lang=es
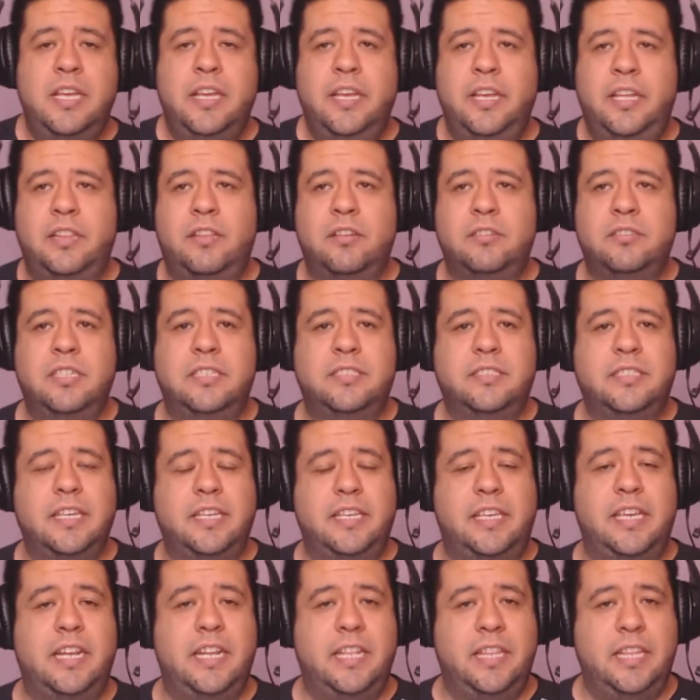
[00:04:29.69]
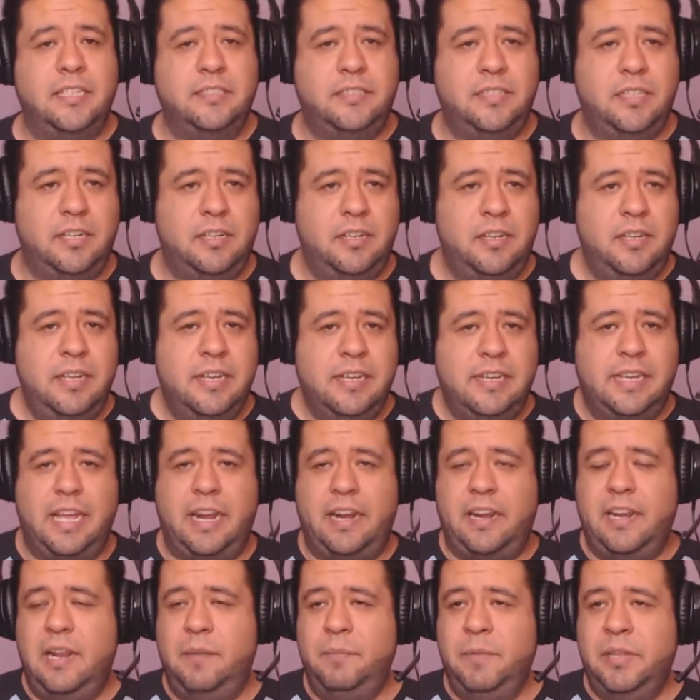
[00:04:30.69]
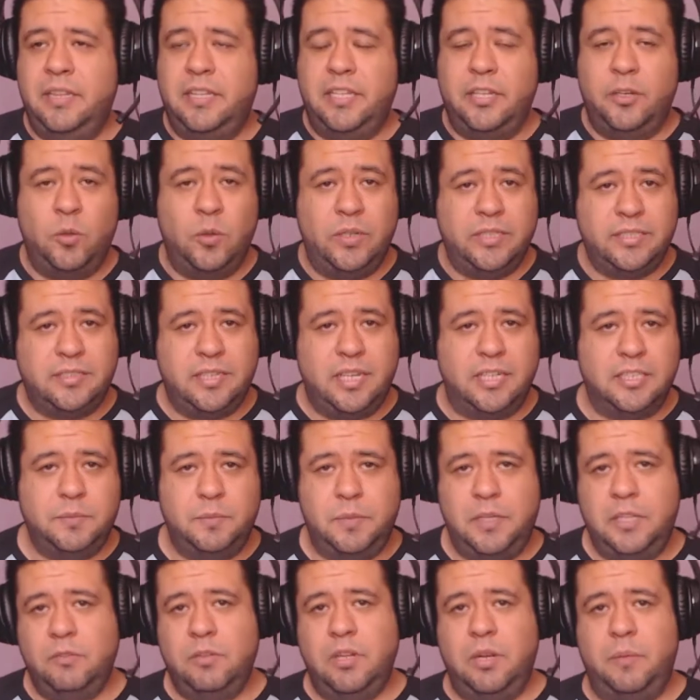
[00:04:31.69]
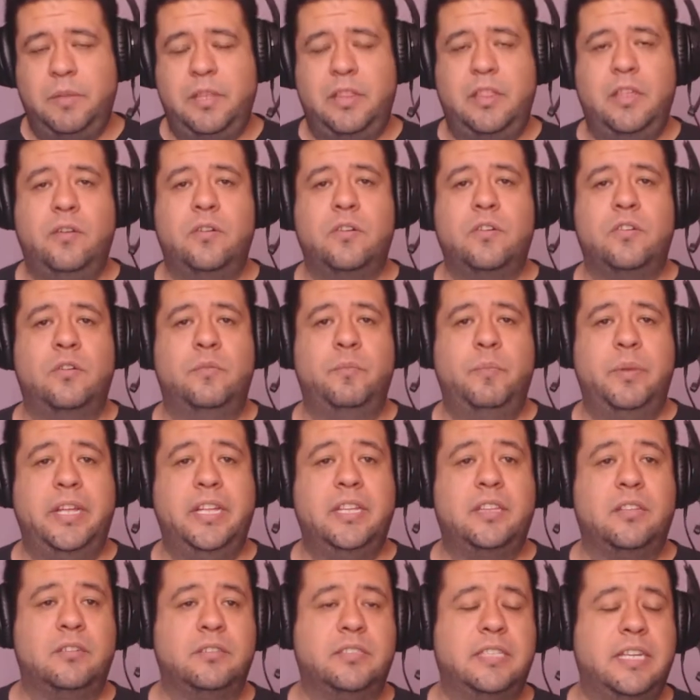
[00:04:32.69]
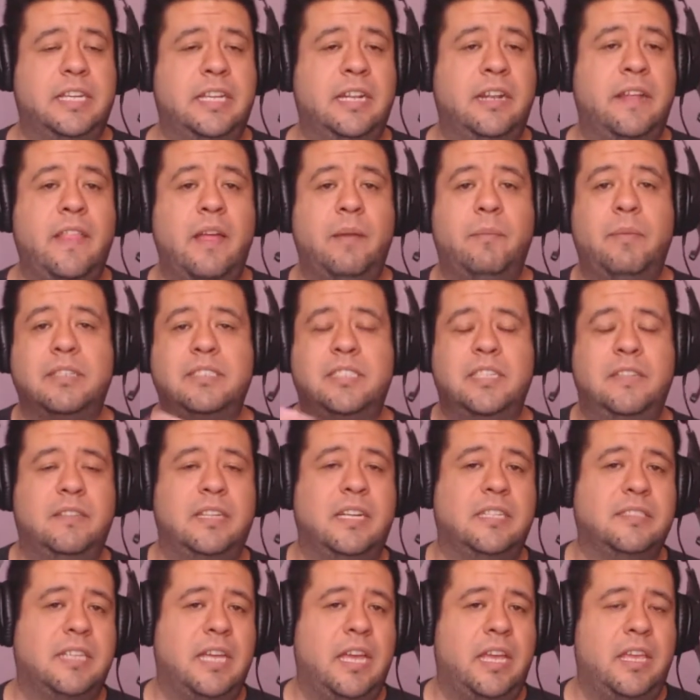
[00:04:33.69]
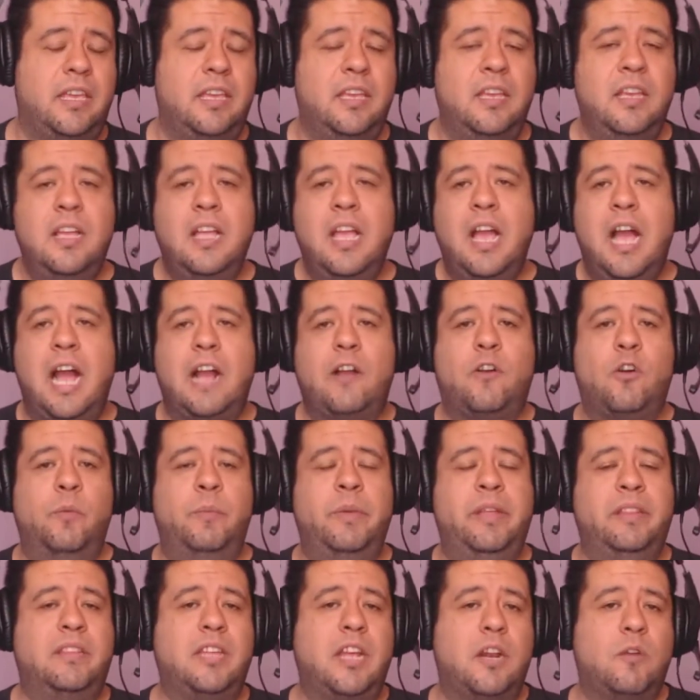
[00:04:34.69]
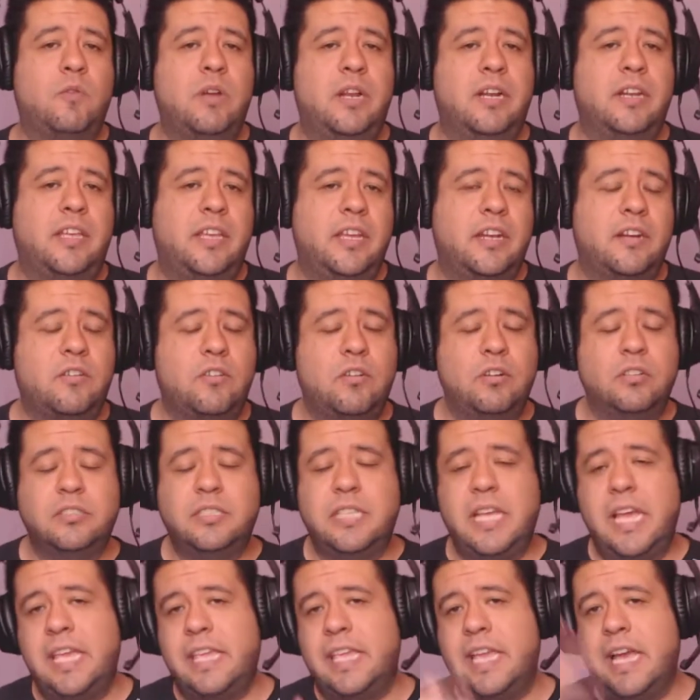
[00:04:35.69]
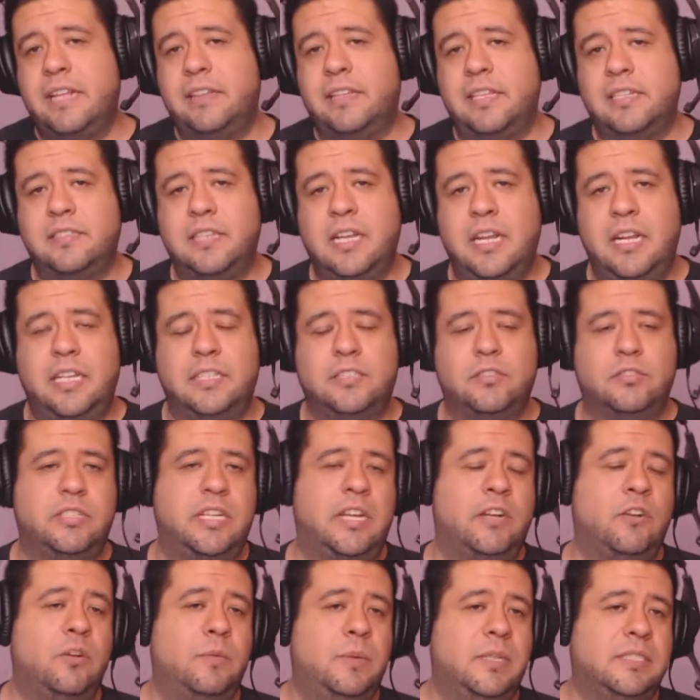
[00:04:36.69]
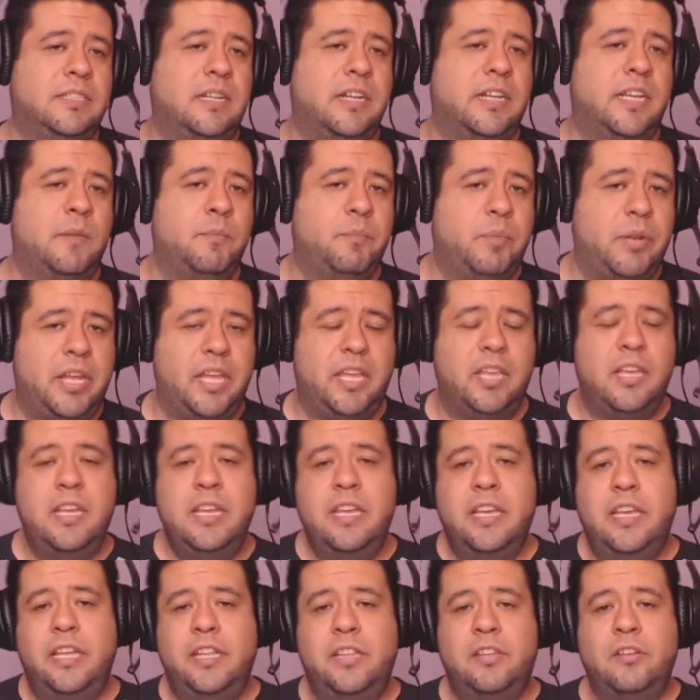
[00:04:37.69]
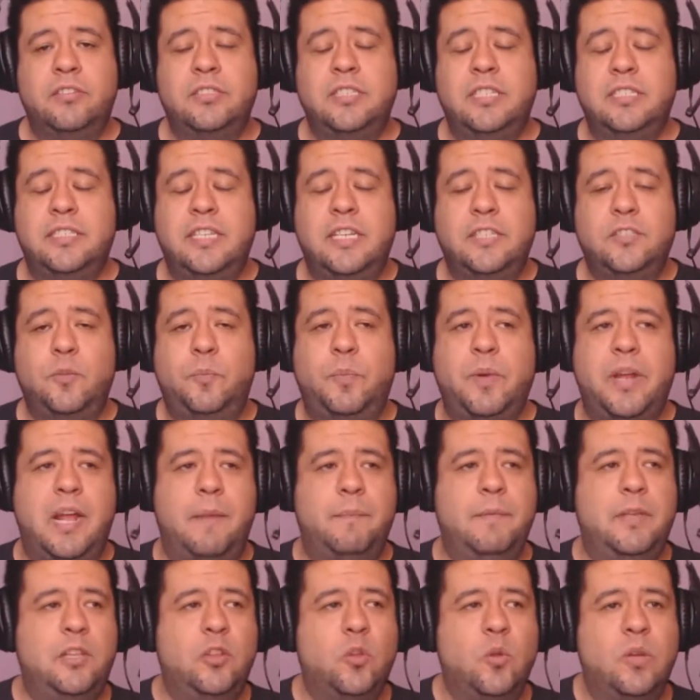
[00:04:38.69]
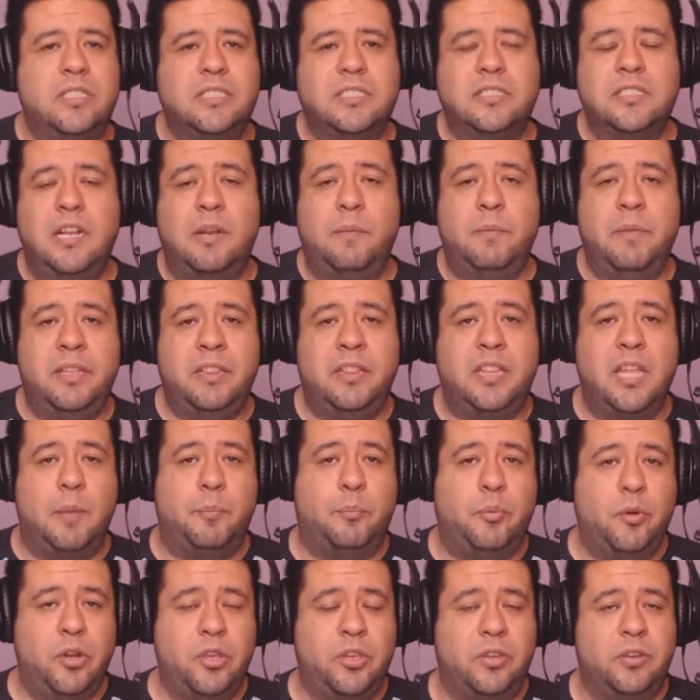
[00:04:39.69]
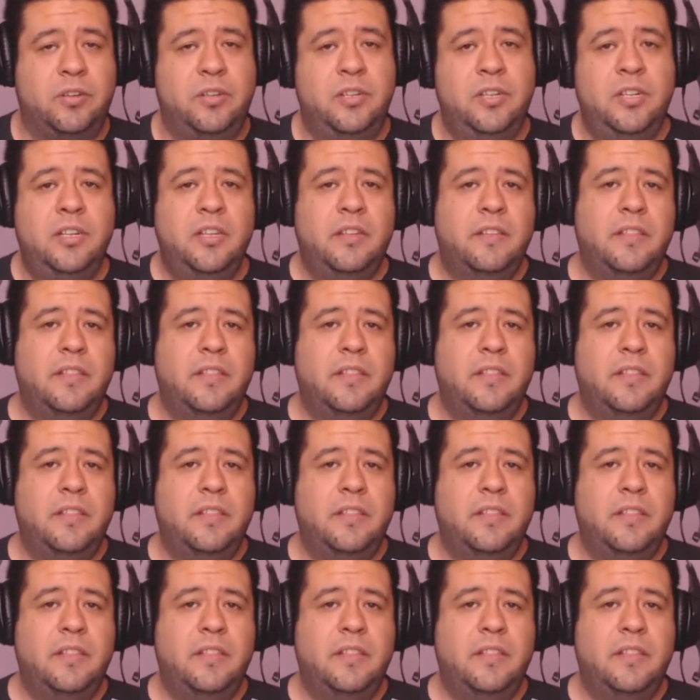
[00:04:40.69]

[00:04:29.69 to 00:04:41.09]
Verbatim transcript: Entonces, ¿qué quiere decir? Que realmente no estás viendo el video completo. O sea, que nada más entras ahí a comentar cualquier cosa y ya te sales. O sea, no ves el gameplay. Entonces, eso para mí no es realmente apoyo.